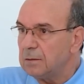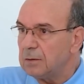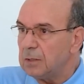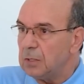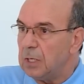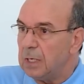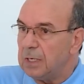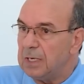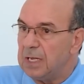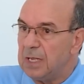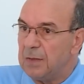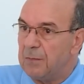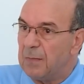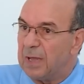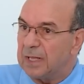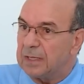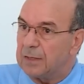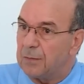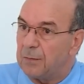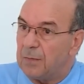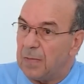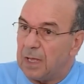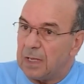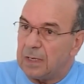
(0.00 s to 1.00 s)
اللي
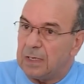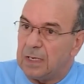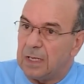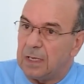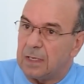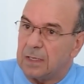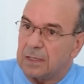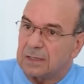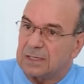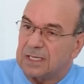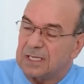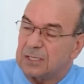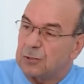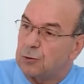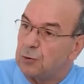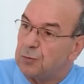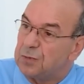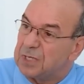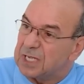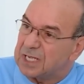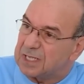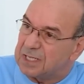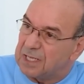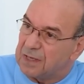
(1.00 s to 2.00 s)
ماد سي
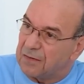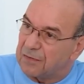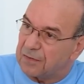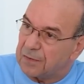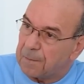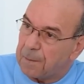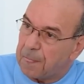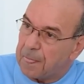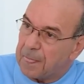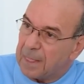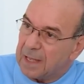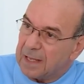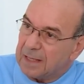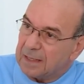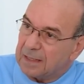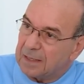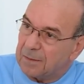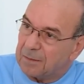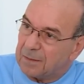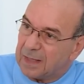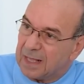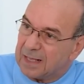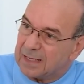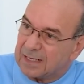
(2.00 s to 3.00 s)
سوبجيكتيف
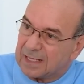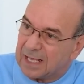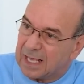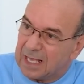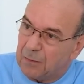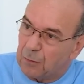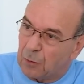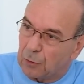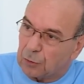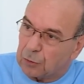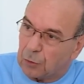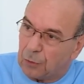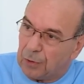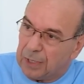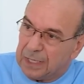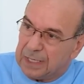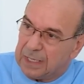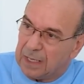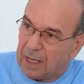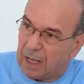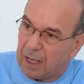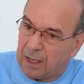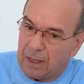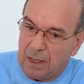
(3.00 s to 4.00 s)
تبقى غير
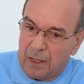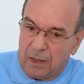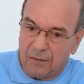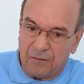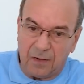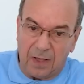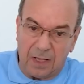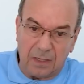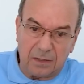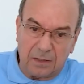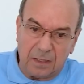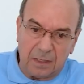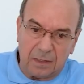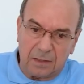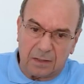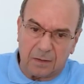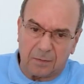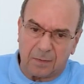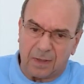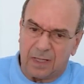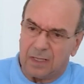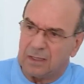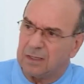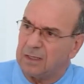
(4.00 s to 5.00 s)
موضوعيه
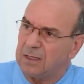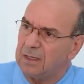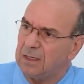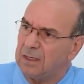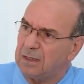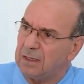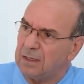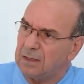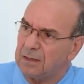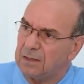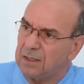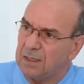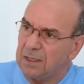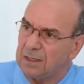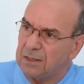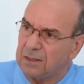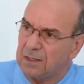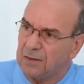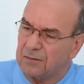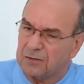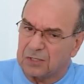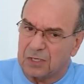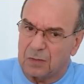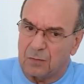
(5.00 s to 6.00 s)
فتبقى
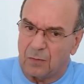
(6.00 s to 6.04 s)
تمشي